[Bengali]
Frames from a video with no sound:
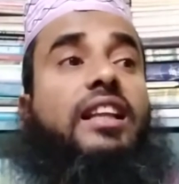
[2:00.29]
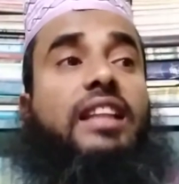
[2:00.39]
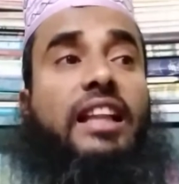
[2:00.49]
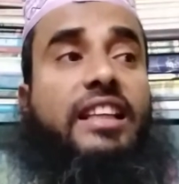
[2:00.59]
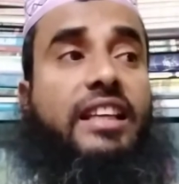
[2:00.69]

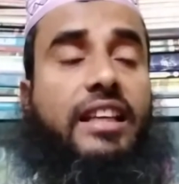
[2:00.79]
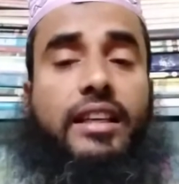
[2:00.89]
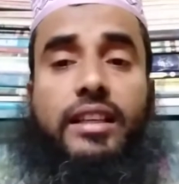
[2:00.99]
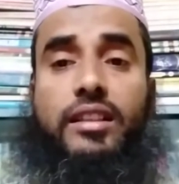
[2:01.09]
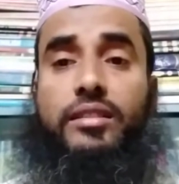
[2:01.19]
তাদেরকে
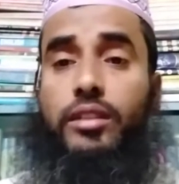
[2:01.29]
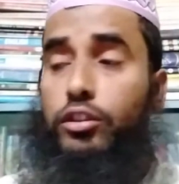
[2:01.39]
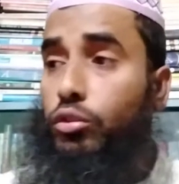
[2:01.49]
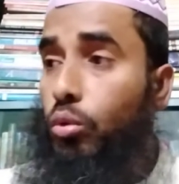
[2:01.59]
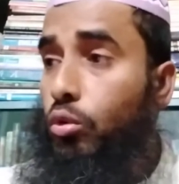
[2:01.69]

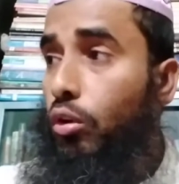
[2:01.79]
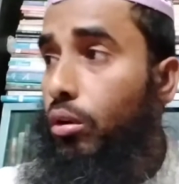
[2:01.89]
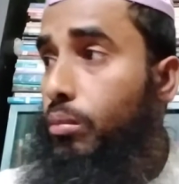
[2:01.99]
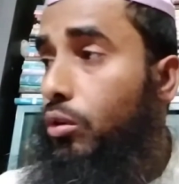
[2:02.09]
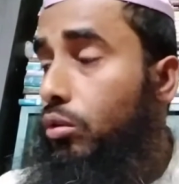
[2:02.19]
এই উগ্র
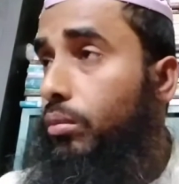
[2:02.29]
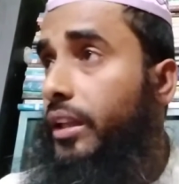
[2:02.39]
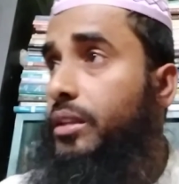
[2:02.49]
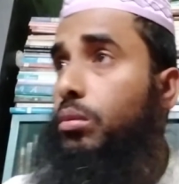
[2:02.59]
মৌলবাদী